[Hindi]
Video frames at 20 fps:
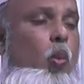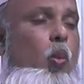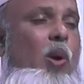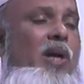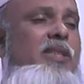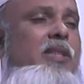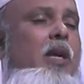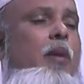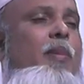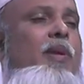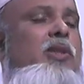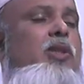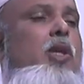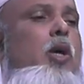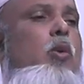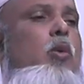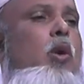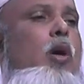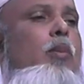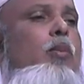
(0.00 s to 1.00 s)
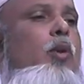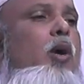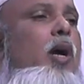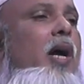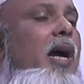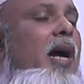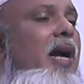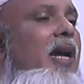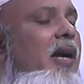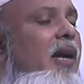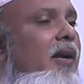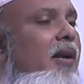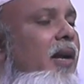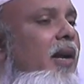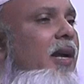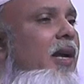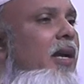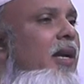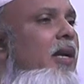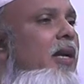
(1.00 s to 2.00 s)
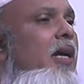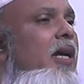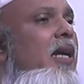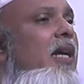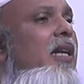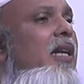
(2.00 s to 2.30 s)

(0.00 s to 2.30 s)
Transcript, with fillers: वैसे बच्चों को हम लोग इलेक्ट्रिकल